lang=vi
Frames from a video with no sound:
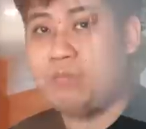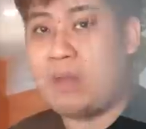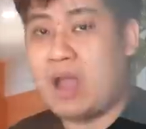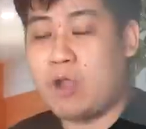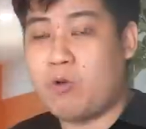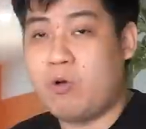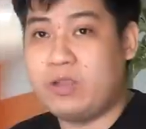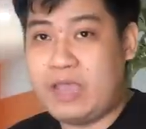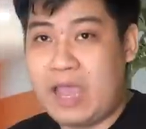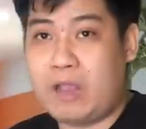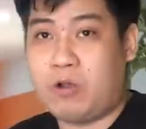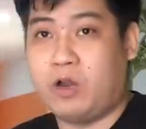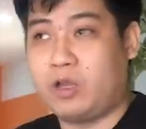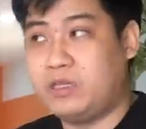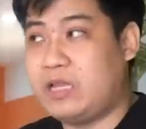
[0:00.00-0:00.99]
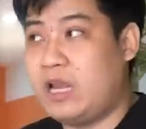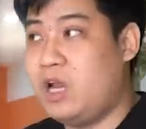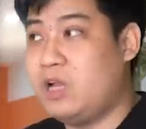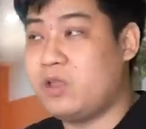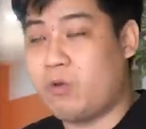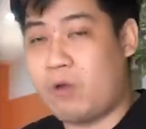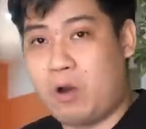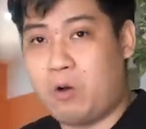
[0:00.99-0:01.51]
ba quốc gia có nền kinh tế
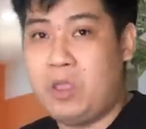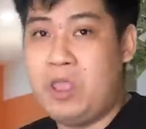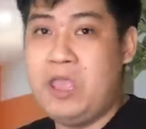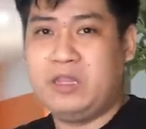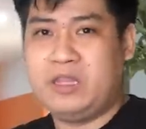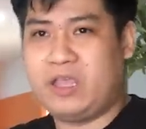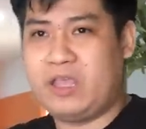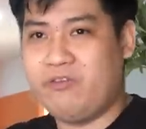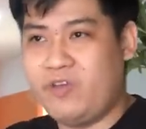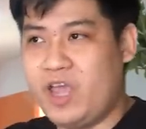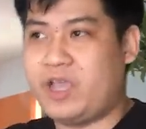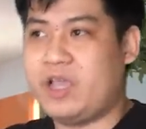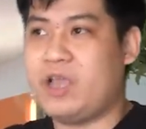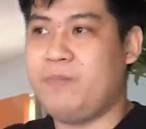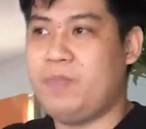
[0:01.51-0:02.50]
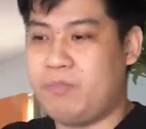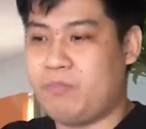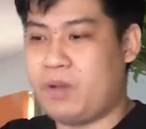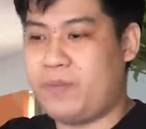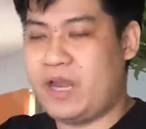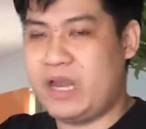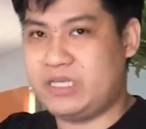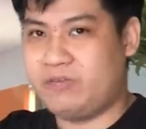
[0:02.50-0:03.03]
lớn nhất châu Âu thì cái việc á,
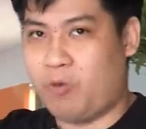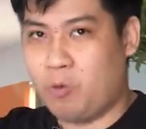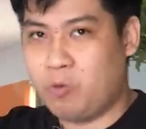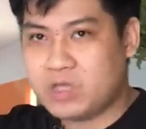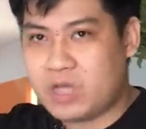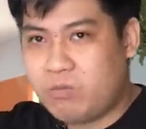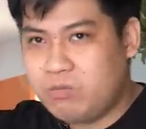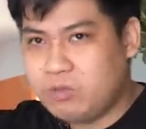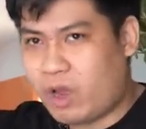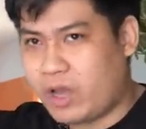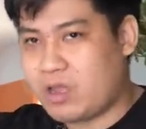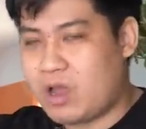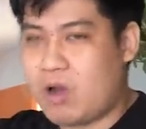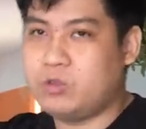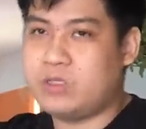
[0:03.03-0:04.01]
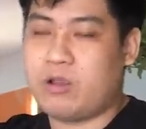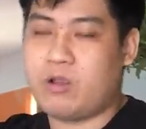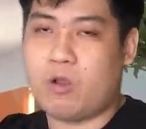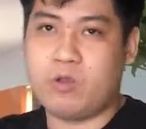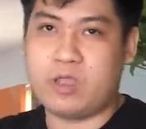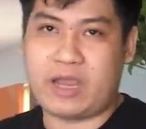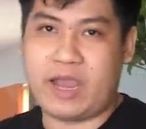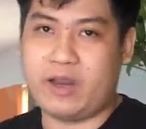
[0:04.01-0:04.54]
mà Binance sẽ phủ sóng toàn châu Âu sang các
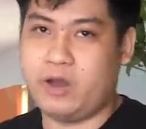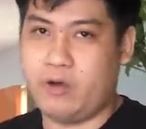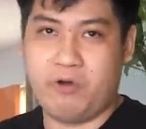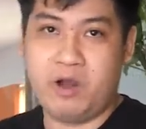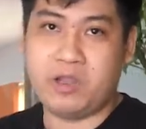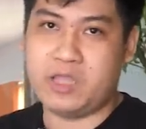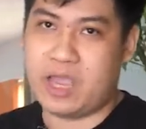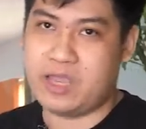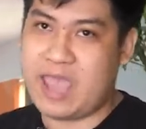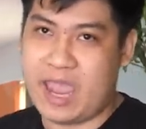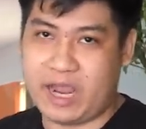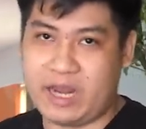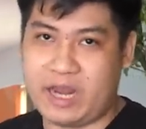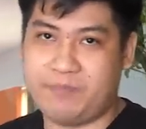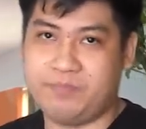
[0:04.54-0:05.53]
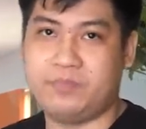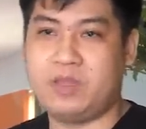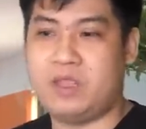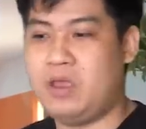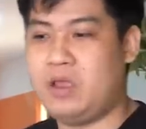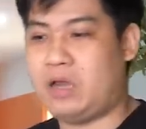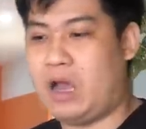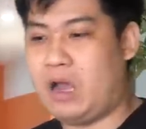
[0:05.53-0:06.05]
quốc gia khác là điều rất dễ dàng anh em
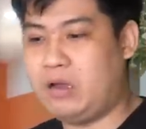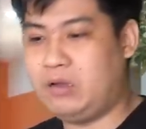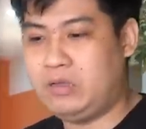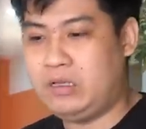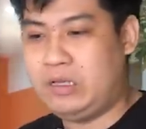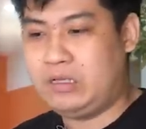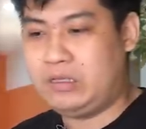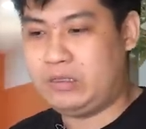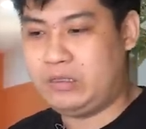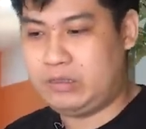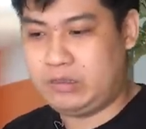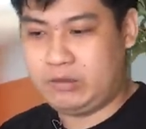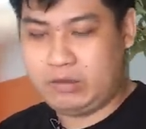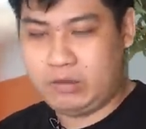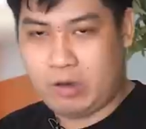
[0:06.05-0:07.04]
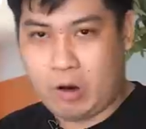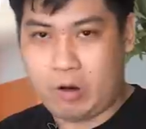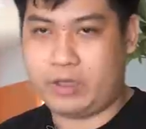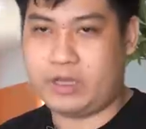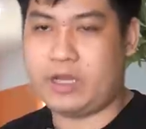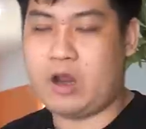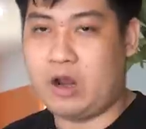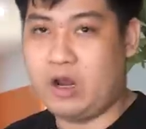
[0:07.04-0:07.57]
đó
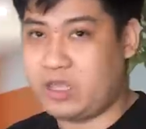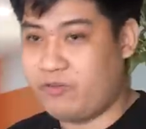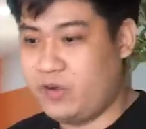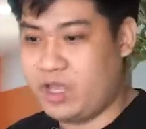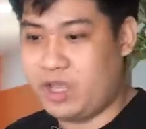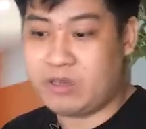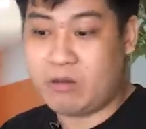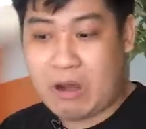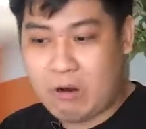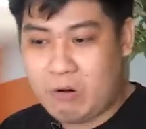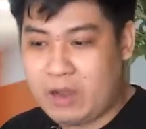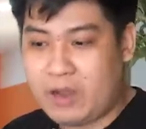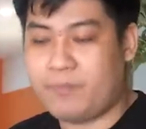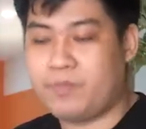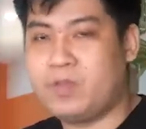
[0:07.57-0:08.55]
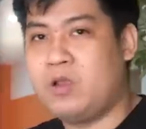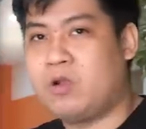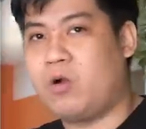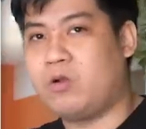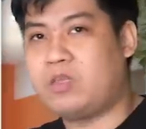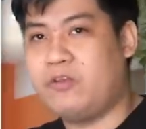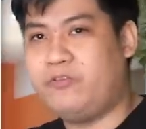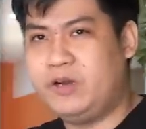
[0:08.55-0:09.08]
rồi cái đó là trên phương diện châu Âu ha
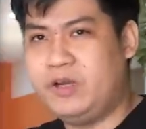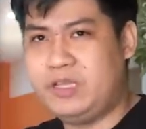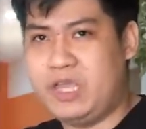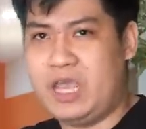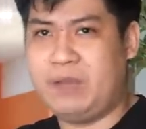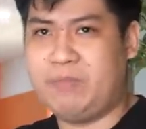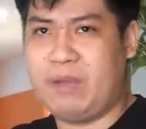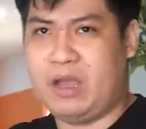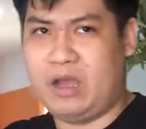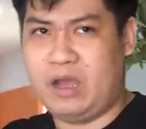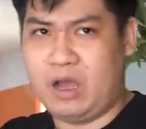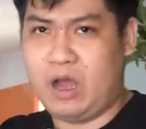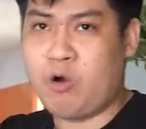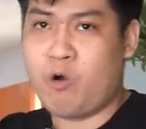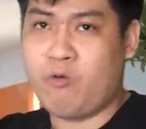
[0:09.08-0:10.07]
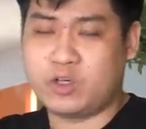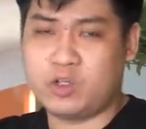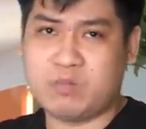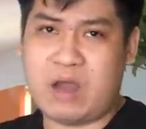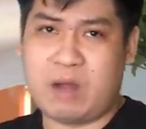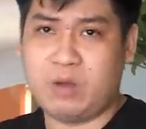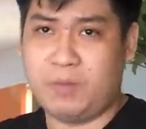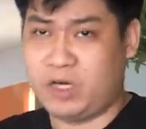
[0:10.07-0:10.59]
còn trên phương diện mà ở, ờ, ở khu vực
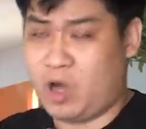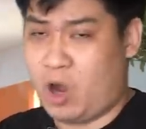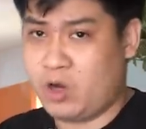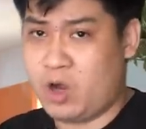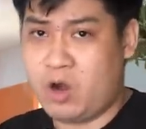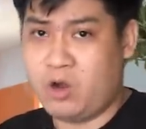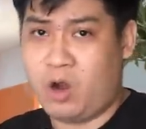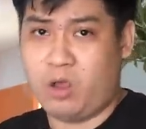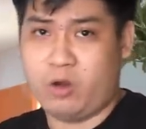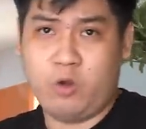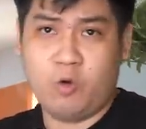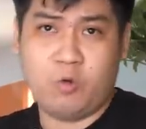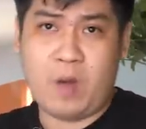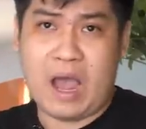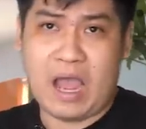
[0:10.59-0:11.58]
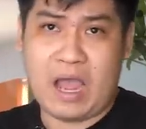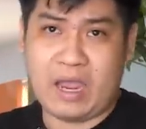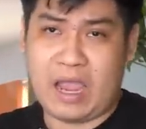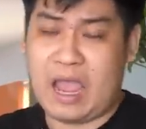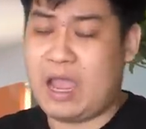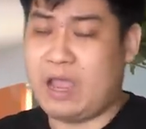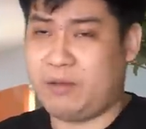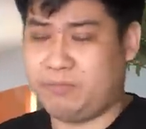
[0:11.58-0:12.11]
Trung Đông thì mình khỏi nói rồi Dubai
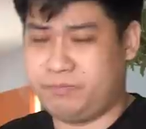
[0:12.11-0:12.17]
à,